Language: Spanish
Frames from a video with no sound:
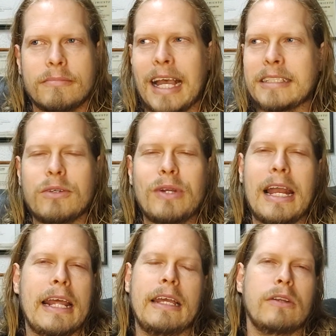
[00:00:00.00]
casi
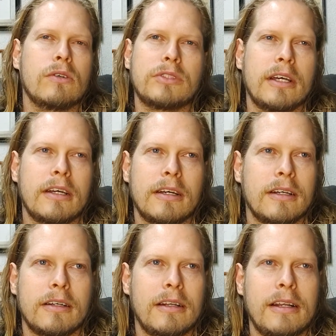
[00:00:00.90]
una ley, ¿no? O
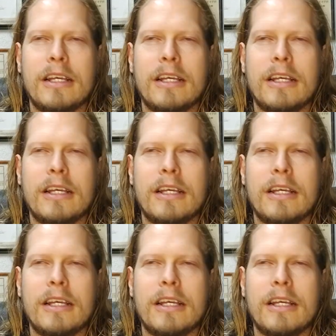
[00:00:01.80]
sea,